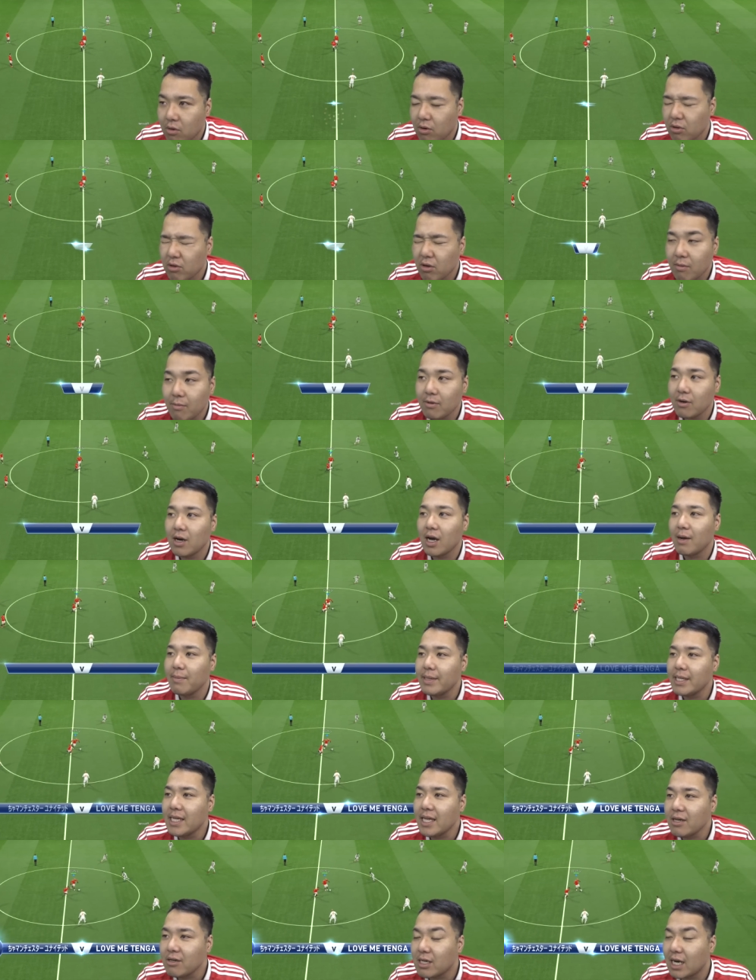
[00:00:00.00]
子供が
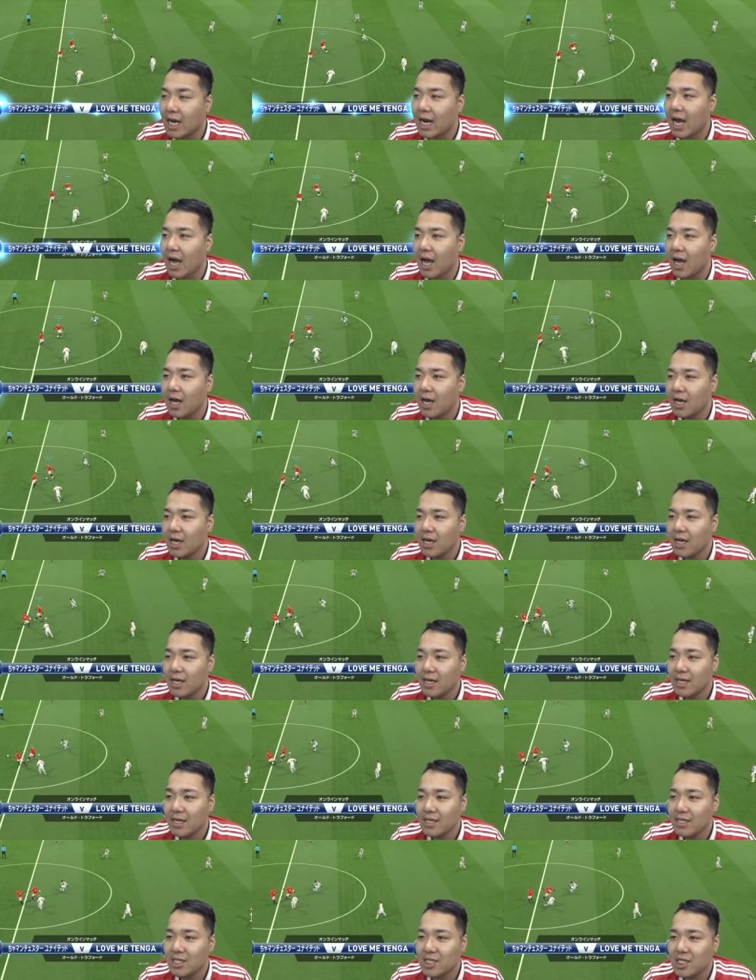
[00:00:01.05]
見てるから、
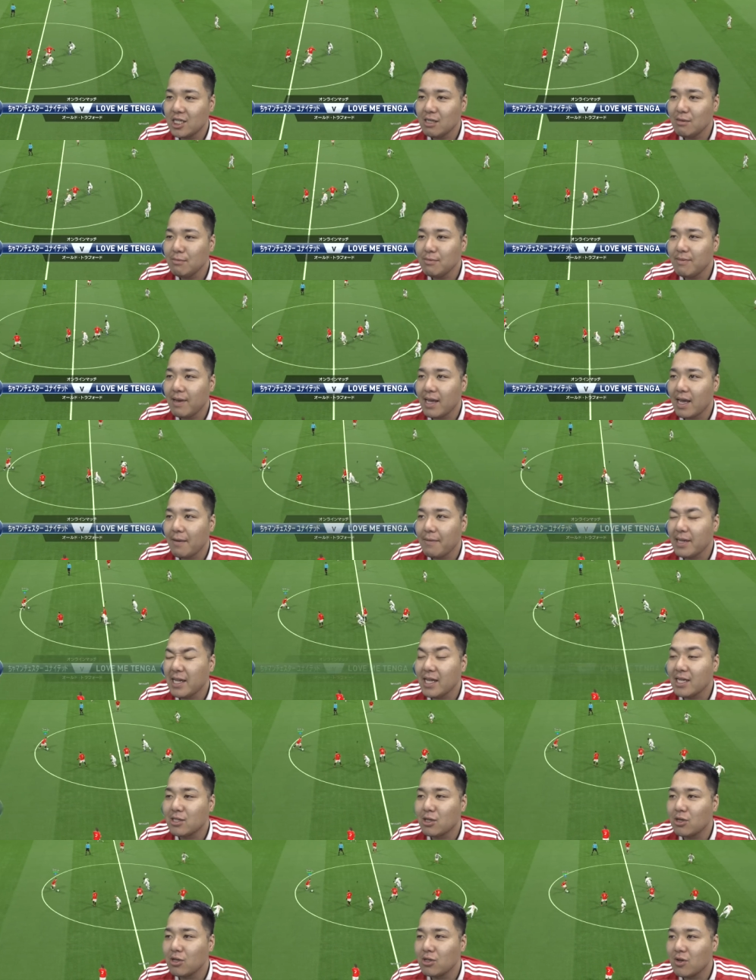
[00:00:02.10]
チーム名やめ
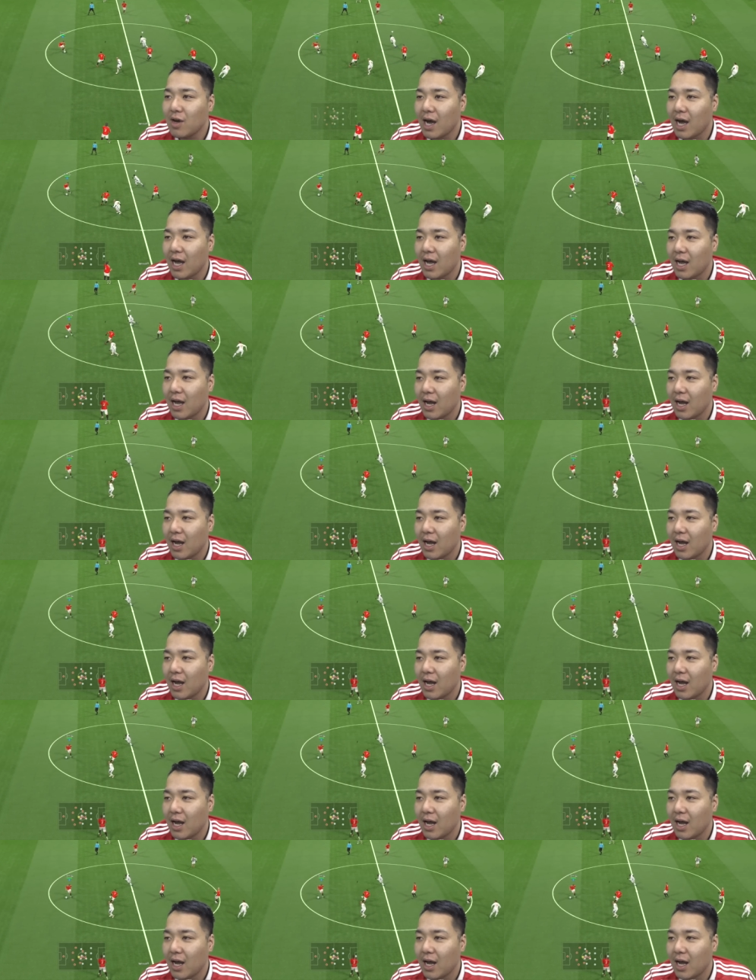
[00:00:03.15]
て、そういうのは。